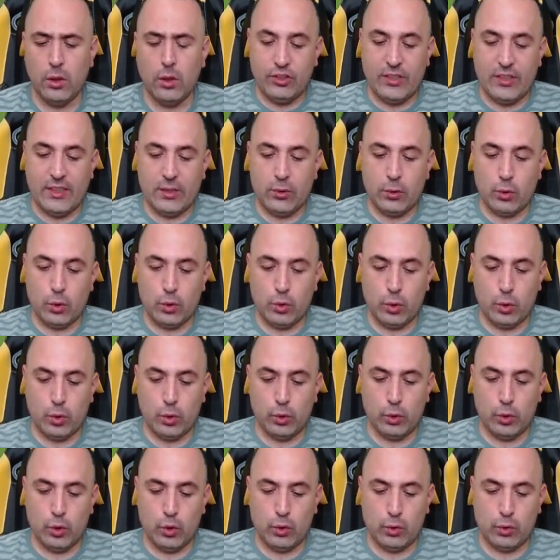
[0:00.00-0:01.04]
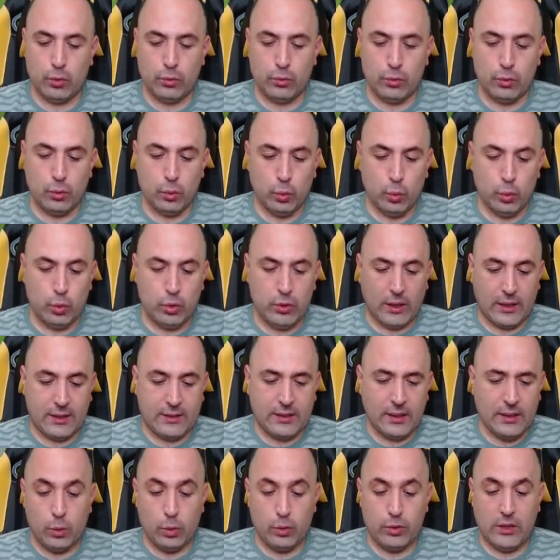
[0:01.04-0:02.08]
kere doğru sokuluyoruz.
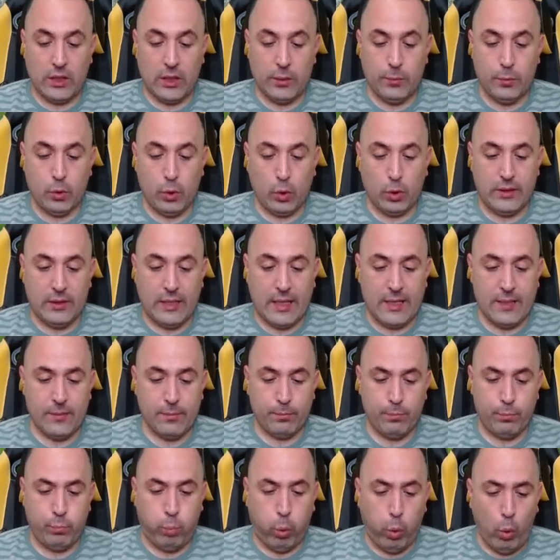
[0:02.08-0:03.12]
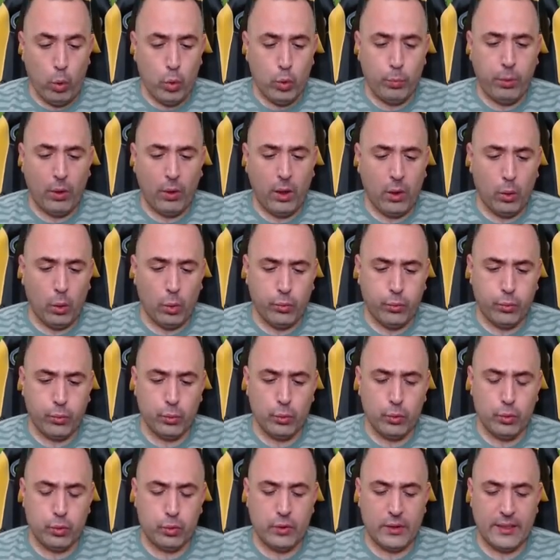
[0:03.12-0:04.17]
Uzaktan güzel bir korner. Hoppa
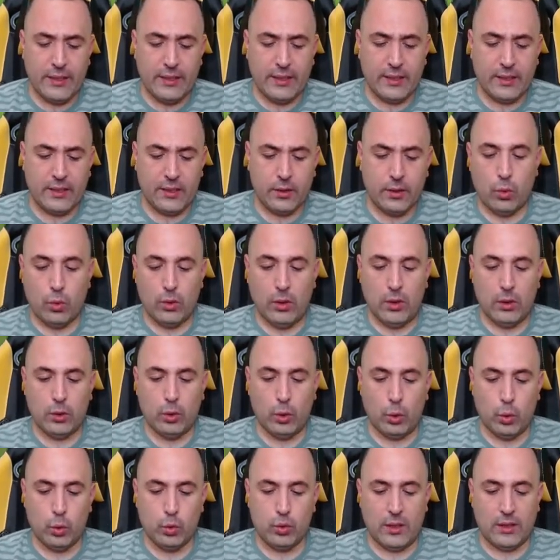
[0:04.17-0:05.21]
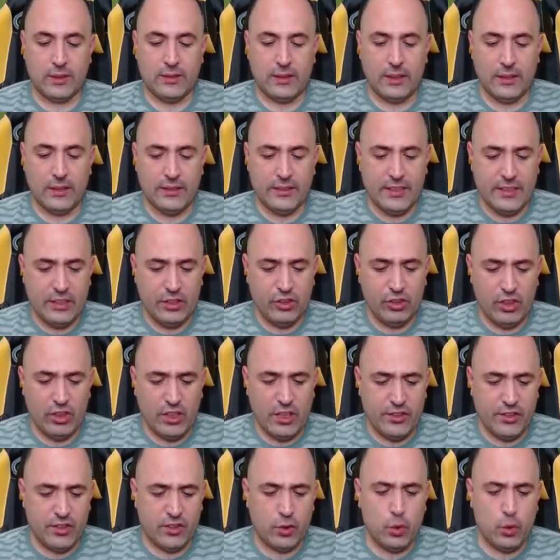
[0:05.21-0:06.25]
33 direk. Ronaldo uzaktan deneyecek.